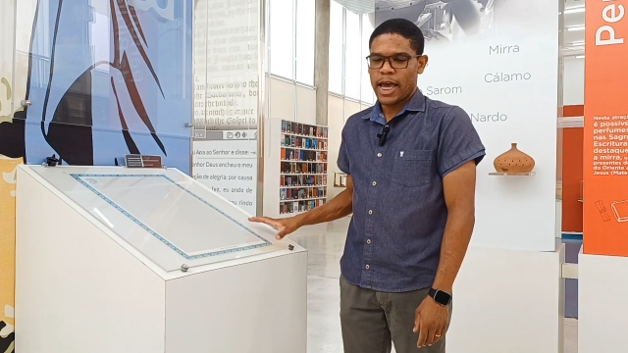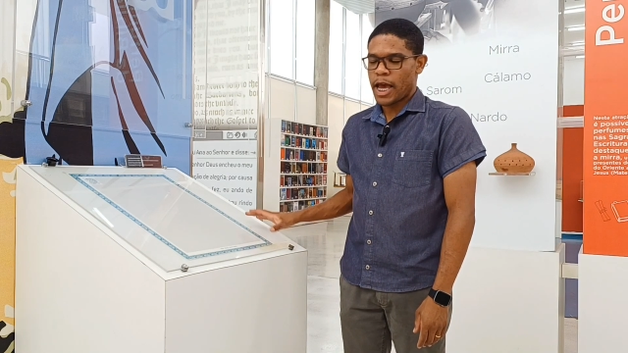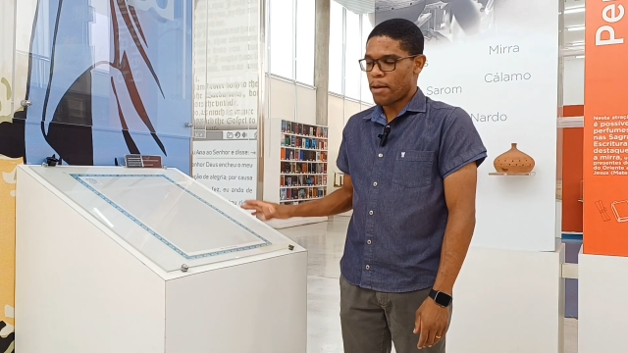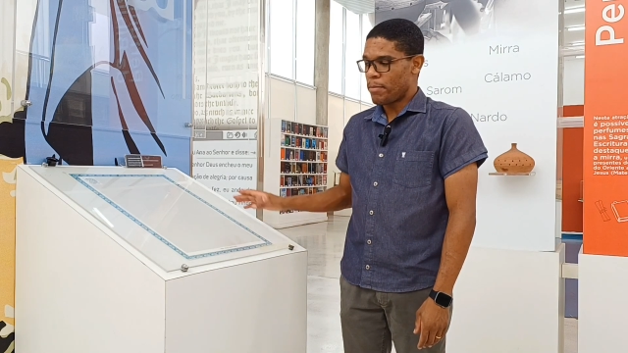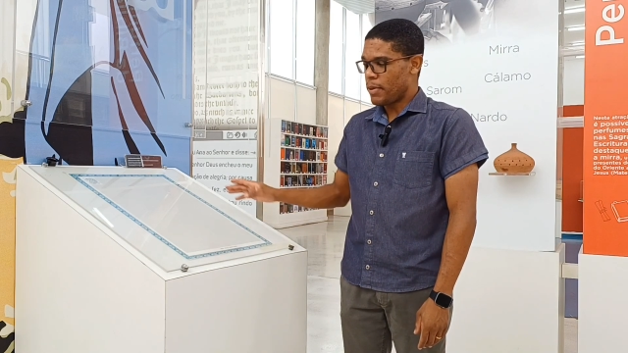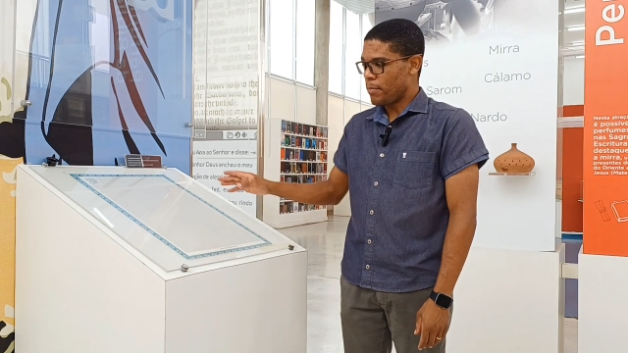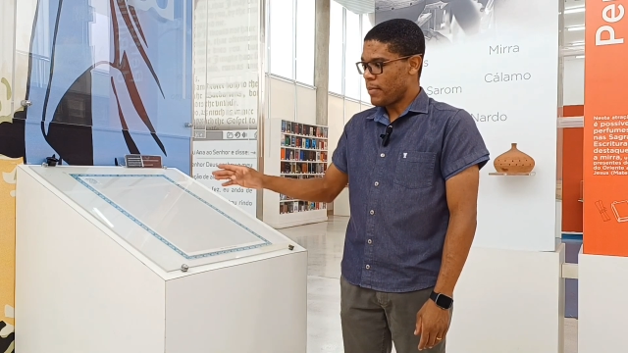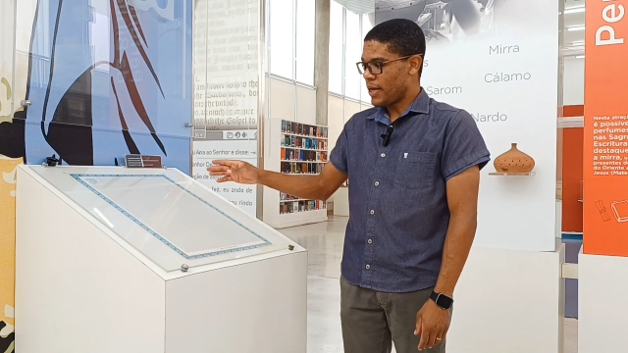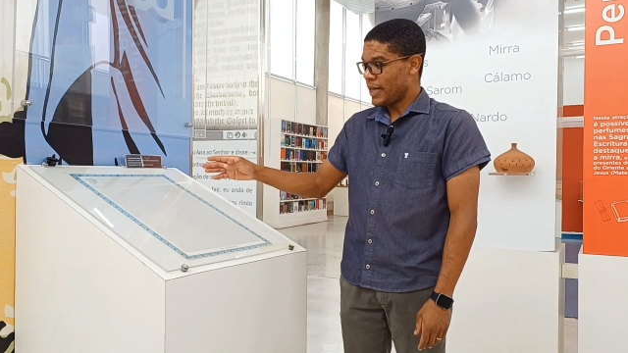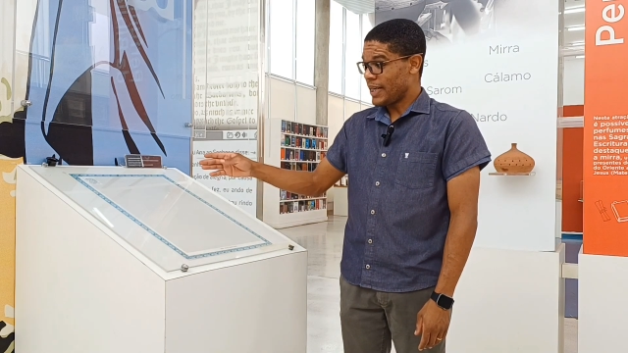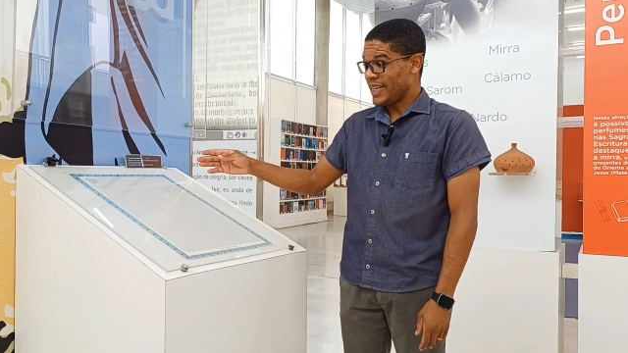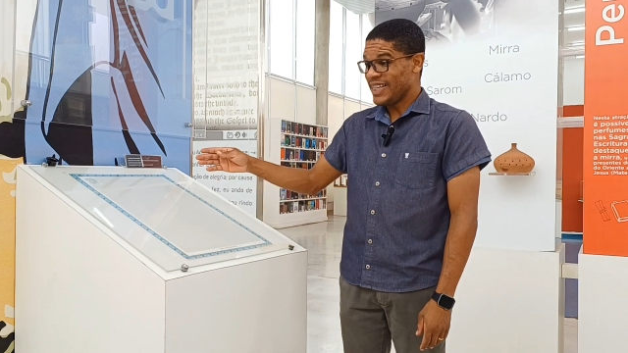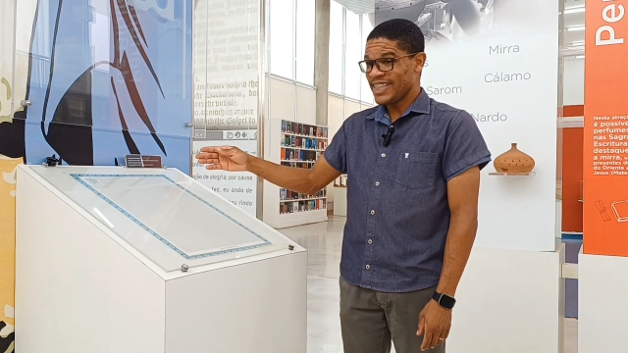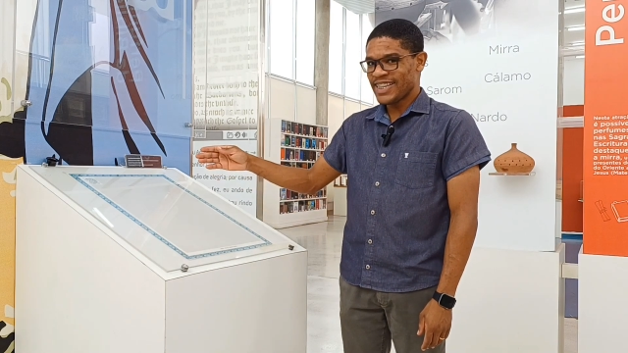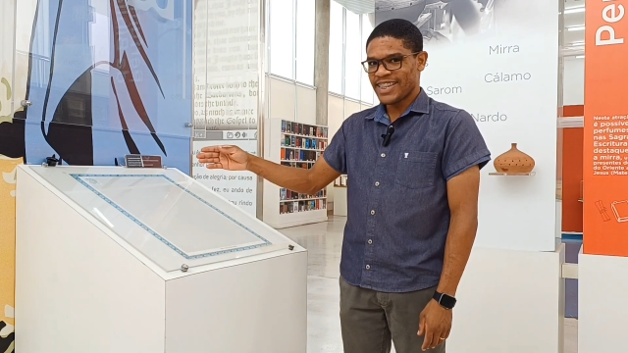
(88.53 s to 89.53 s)
É a Bíblia
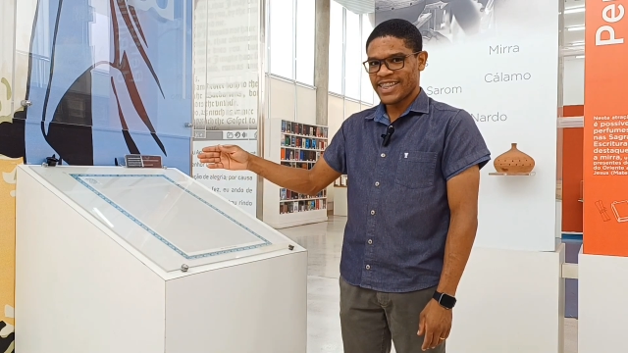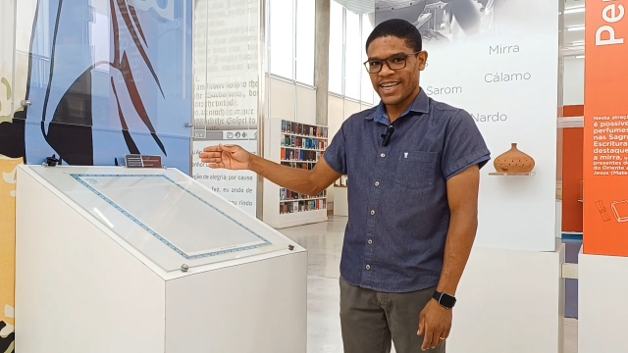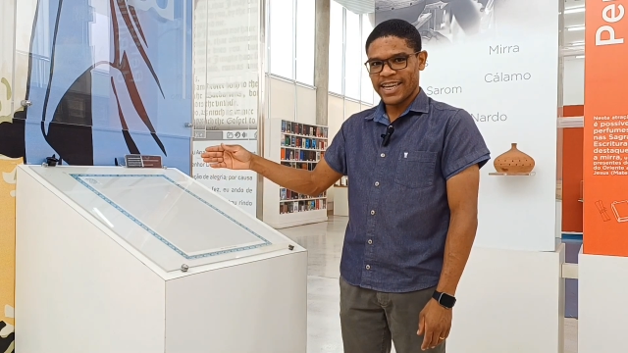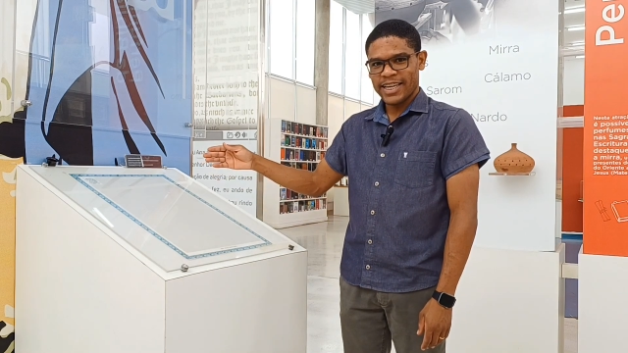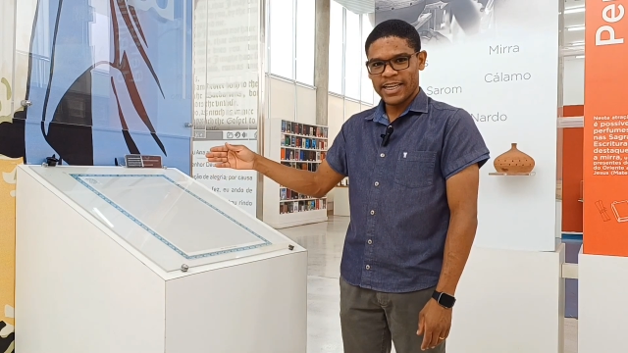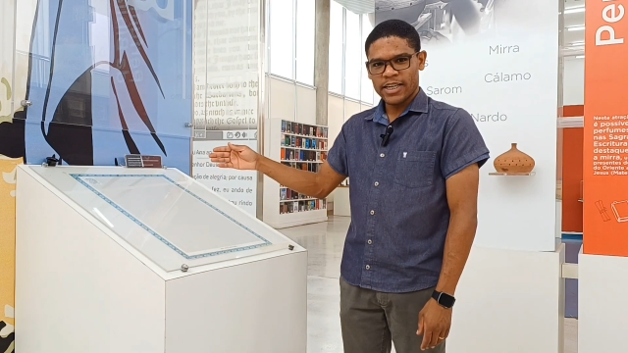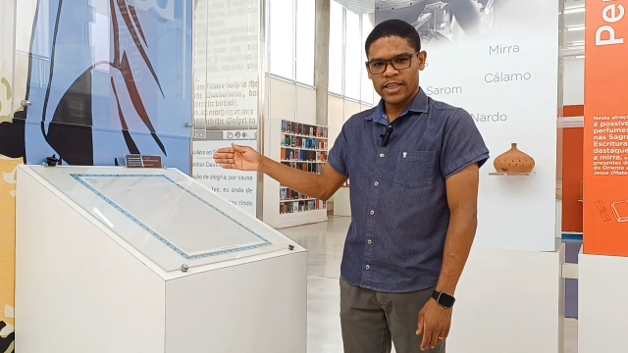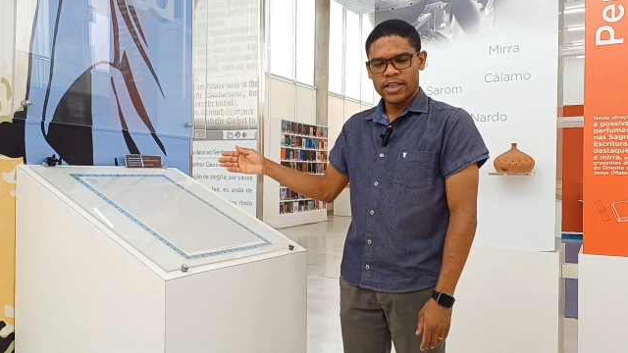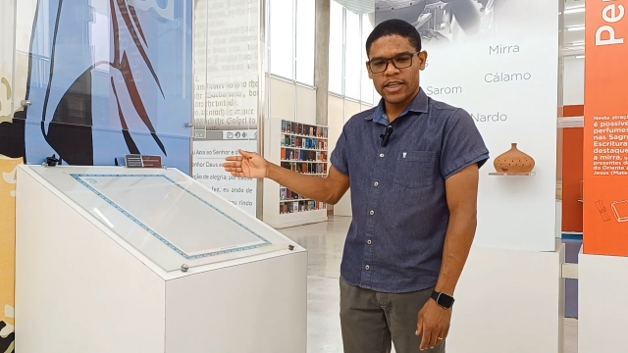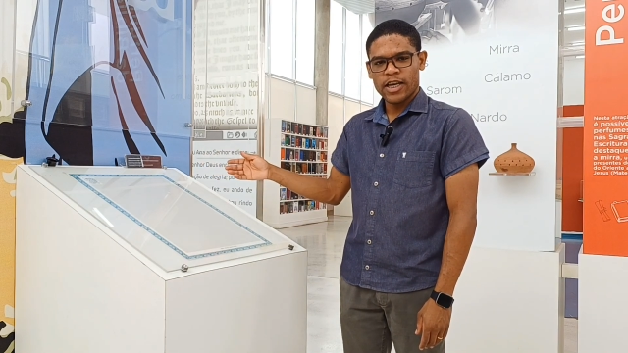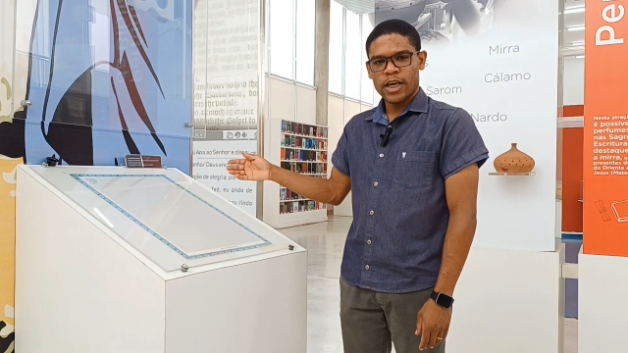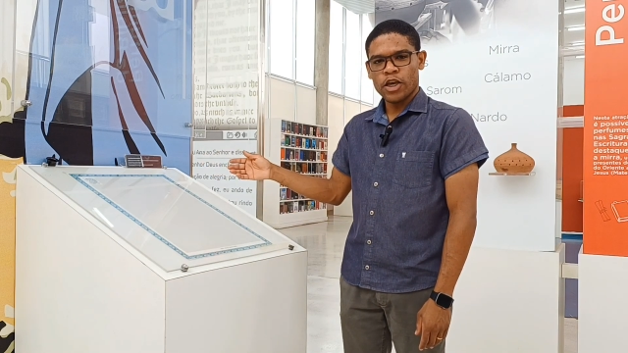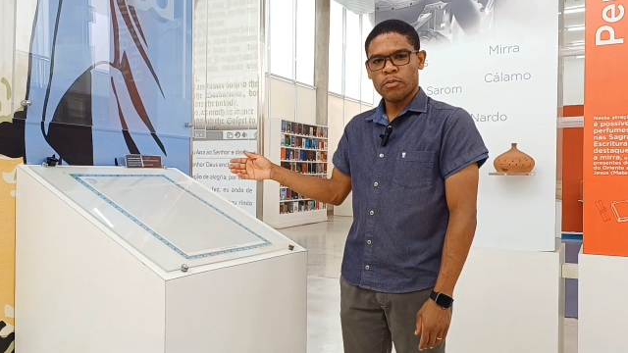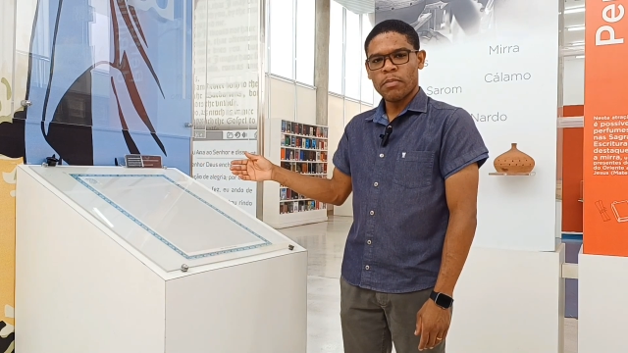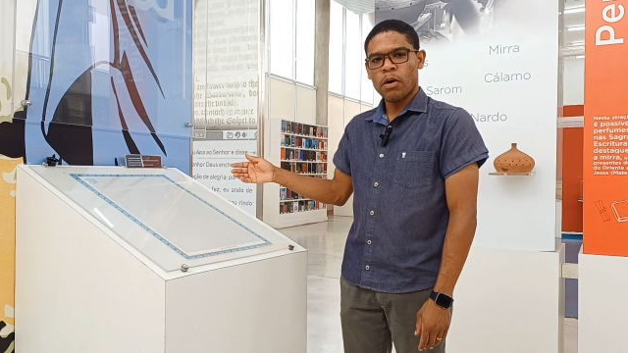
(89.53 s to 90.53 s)
inteira
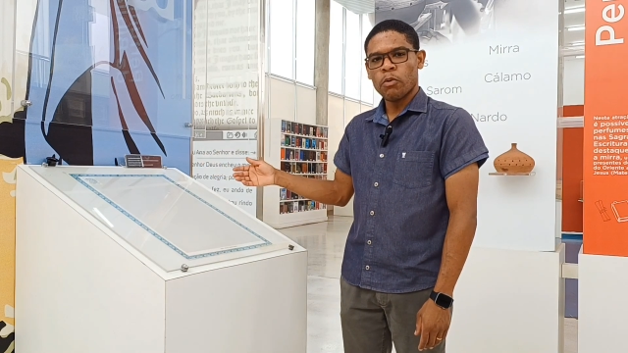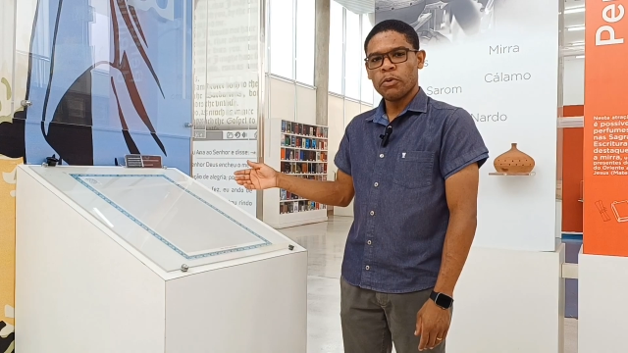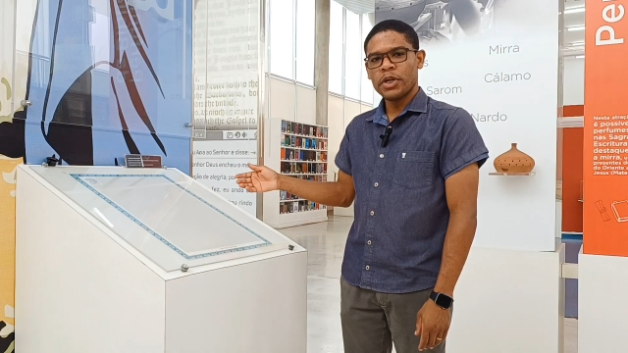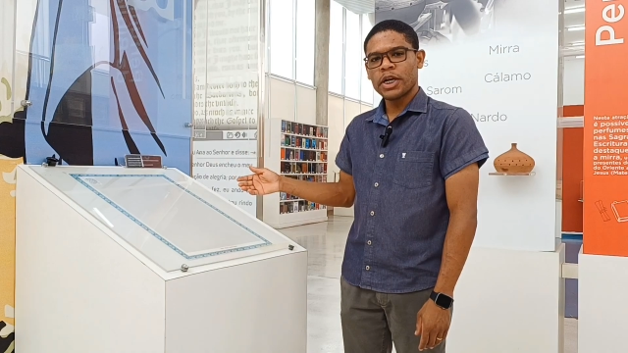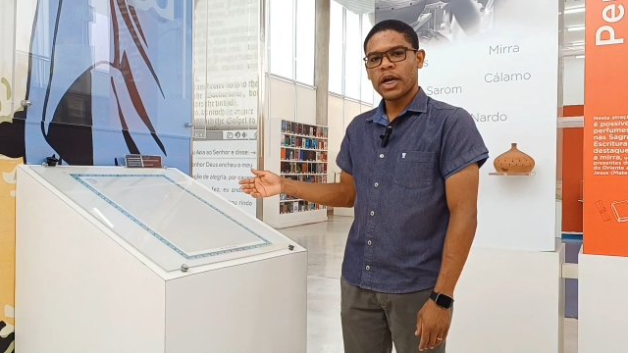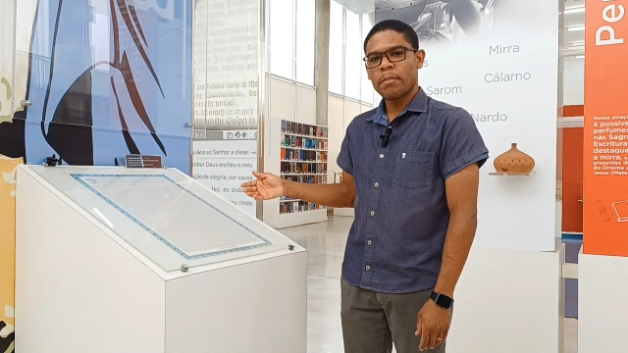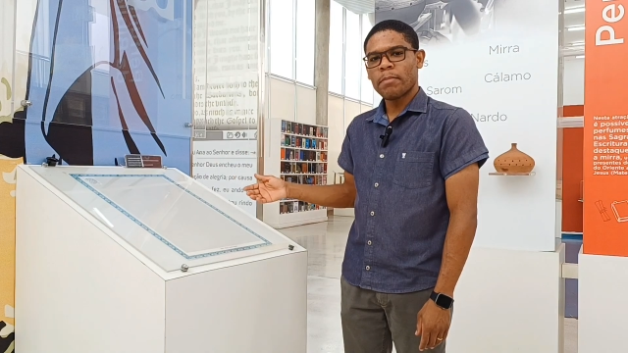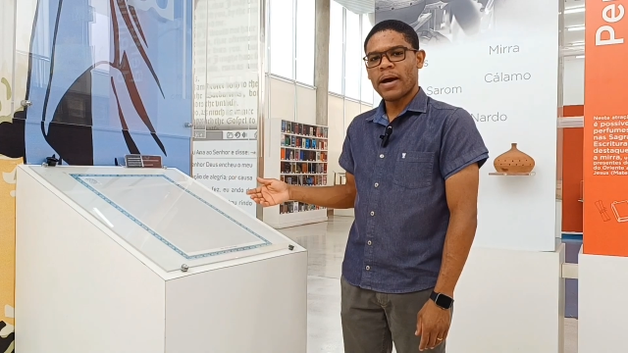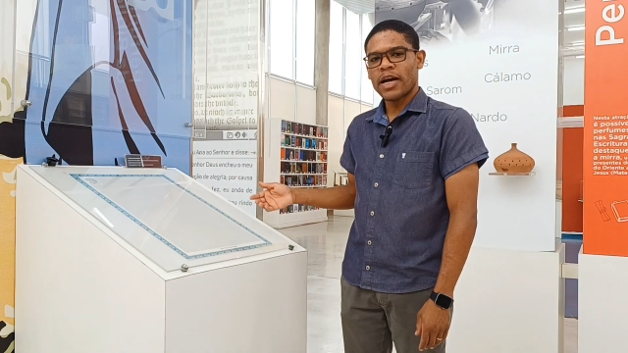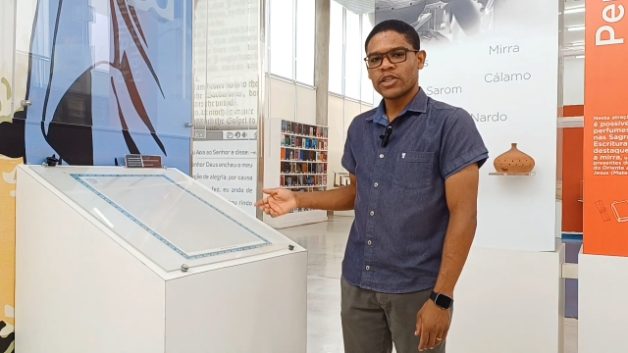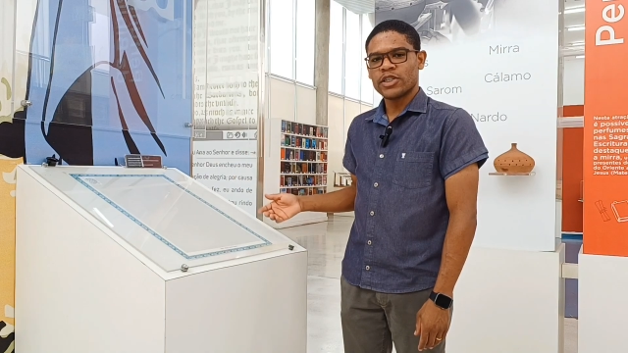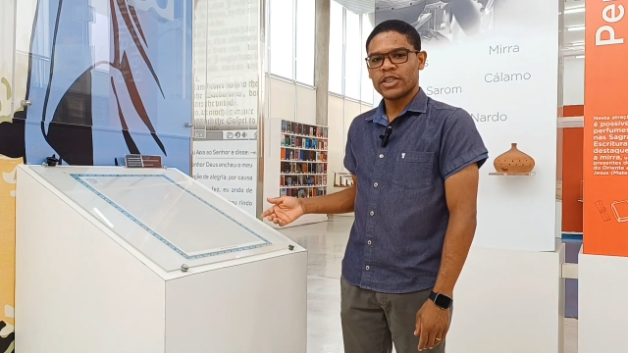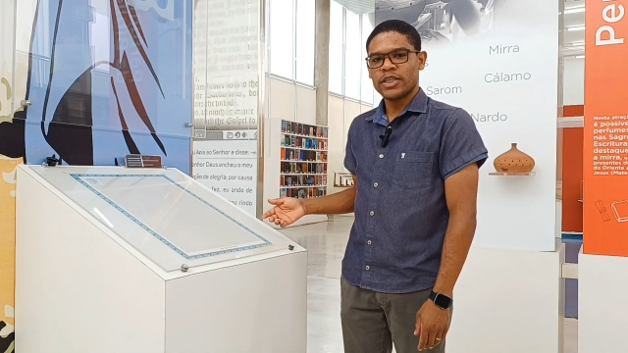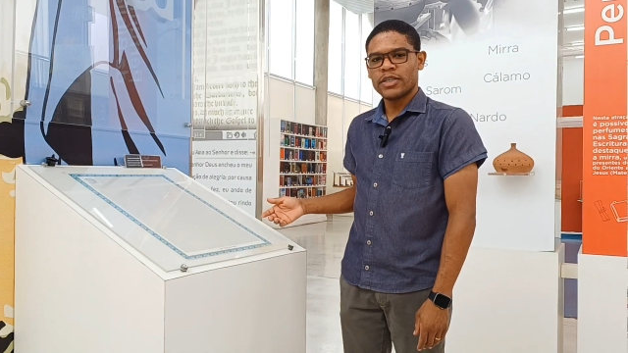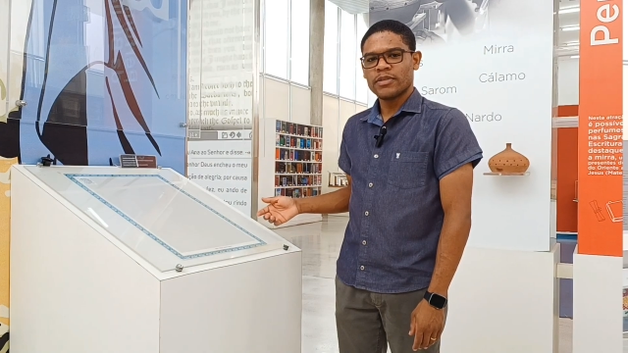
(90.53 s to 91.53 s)
em uma única
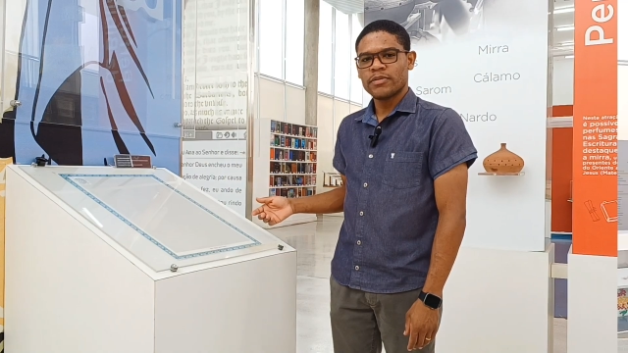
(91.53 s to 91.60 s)
página.